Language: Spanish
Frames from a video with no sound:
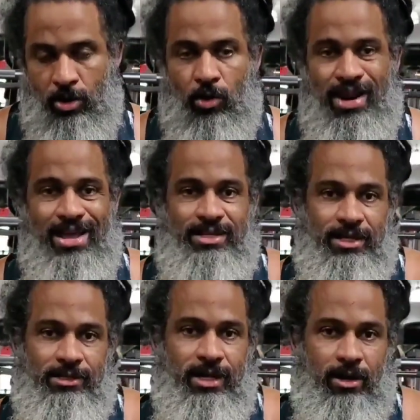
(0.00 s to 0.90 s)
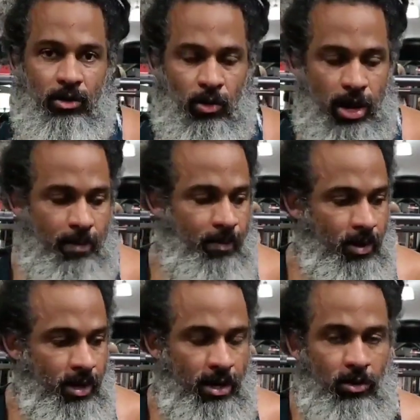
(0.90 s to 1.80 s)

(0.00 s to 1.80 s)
no le das chance al cuerpo de ir